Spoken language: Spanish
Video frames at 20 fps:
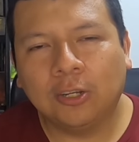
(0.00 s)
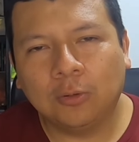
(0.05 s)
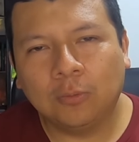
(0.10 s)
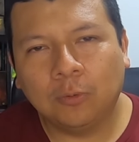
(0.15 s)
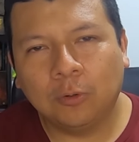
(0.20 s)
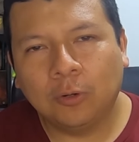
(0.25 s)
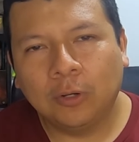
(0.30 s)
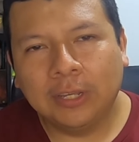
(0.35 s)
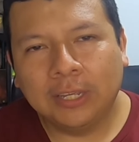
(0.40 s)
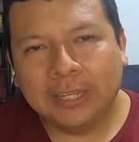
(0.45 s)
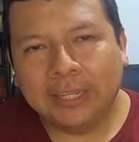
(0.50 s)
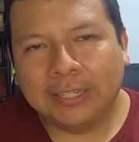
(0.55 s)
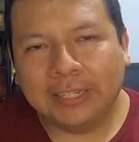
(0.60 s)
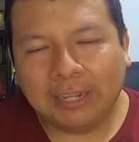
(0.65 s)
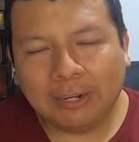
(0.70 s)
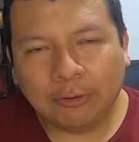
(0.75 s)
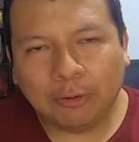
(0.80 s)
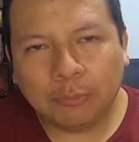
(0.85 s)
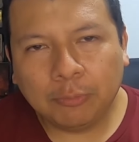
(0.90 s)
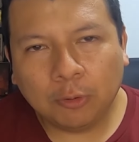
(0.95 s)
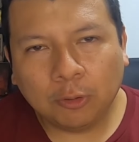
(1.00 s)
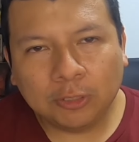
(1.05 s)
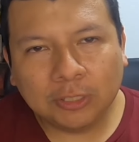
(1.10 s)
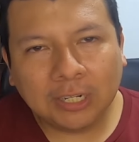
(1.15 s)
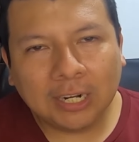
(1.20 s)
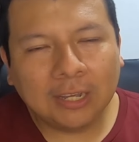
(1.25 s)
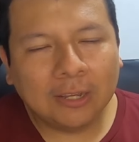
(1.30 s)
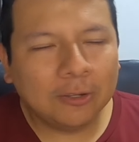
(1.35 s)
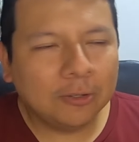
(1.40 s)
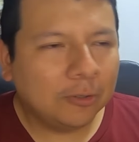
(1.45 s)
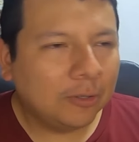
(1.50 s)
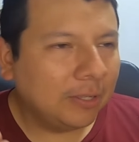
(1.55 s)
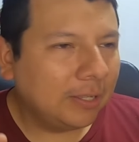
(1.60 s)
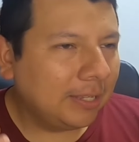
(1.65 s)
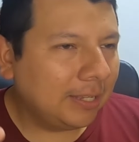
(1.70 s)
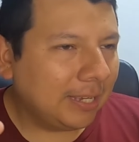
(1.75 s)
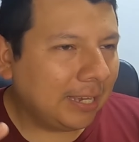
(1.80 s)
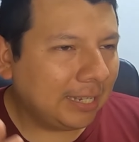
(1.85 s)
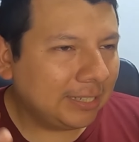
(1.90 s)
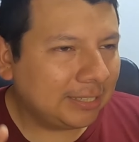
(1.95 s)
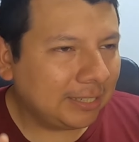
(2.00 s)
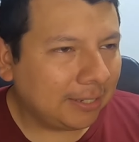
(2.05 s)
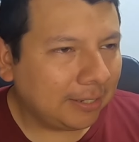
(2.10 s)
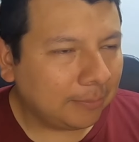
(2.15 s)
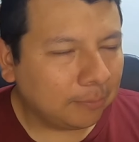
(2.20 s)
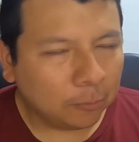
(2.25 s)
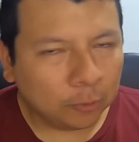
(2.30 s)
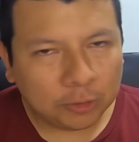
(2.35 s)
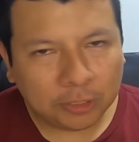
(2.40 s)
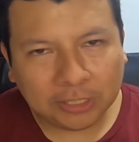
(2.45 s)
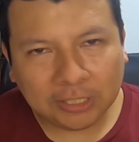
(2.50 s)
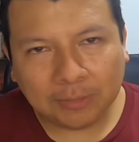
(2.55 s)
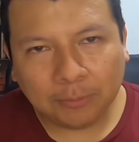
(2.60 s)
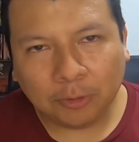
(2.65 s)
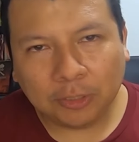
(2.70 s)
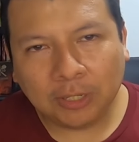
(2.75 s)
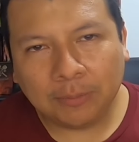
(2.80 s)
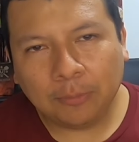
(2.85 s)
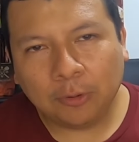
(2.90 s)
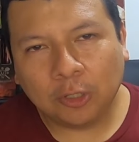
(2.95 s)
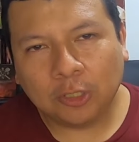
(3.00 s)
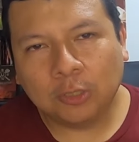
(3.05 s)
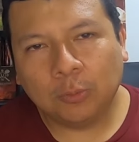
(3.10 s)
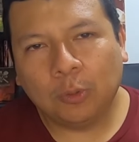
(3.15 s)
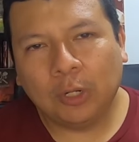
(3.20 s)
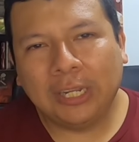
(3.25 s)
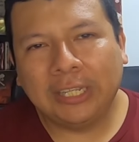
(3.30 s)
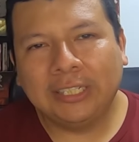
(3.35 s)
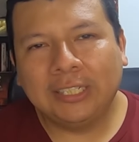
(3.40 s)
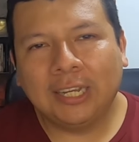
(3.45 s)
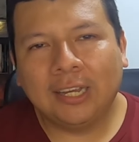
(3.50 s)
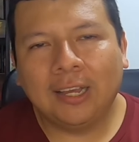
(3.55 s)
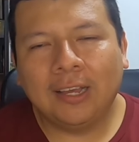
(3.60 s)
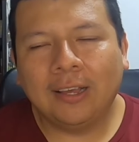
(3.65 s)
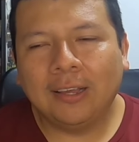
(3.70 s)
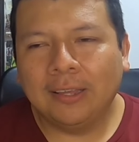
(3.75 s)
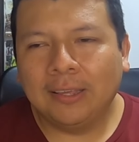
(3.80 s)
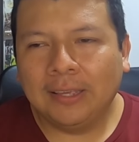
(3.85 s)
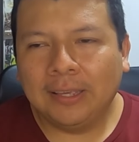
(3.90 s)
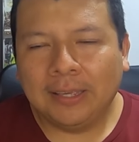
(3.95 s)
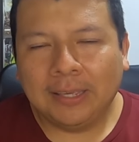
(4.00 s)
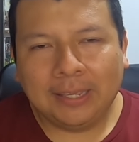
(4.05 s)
como ya lo hemos mostrado hace muchísimo tiempo que somos la hinchada